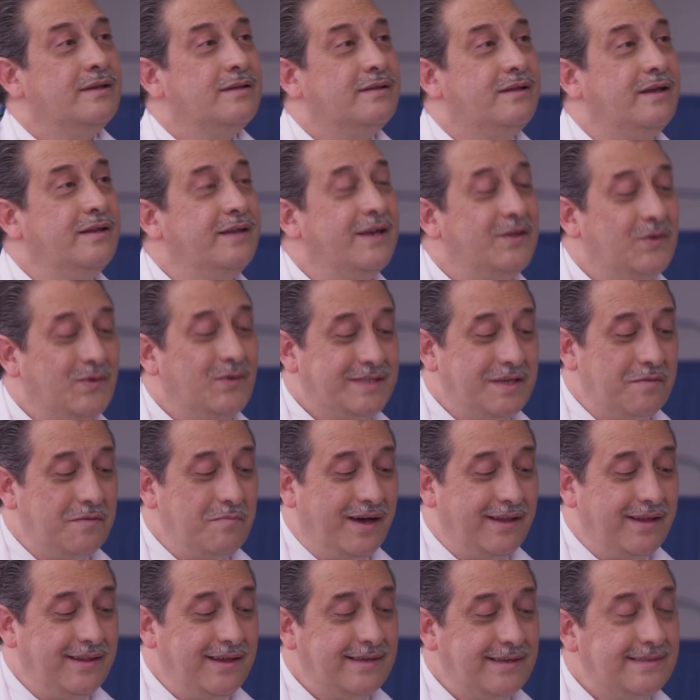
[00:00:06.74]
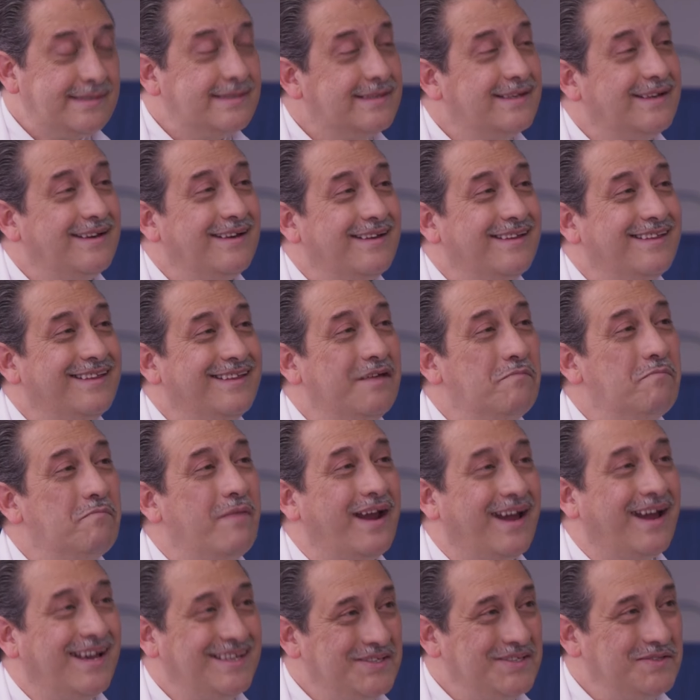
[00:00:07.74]
Tiene dos semanas de
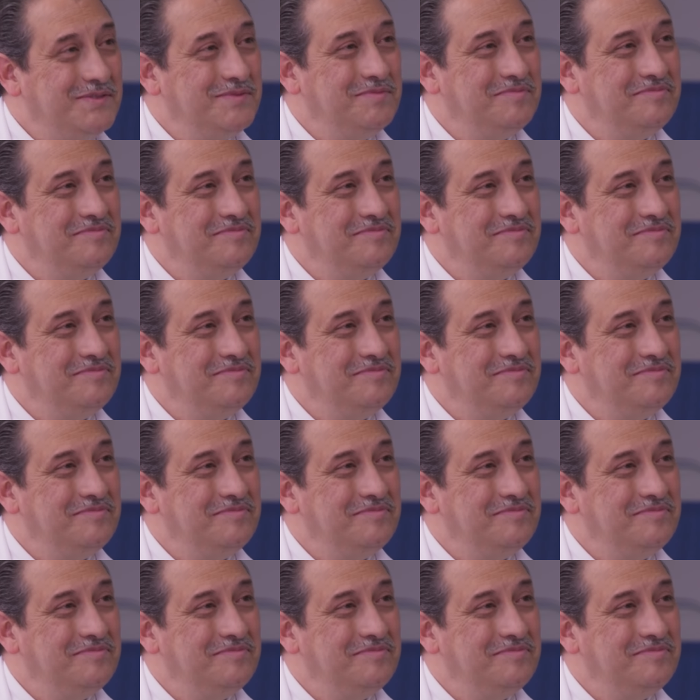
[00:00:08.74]
embarazo.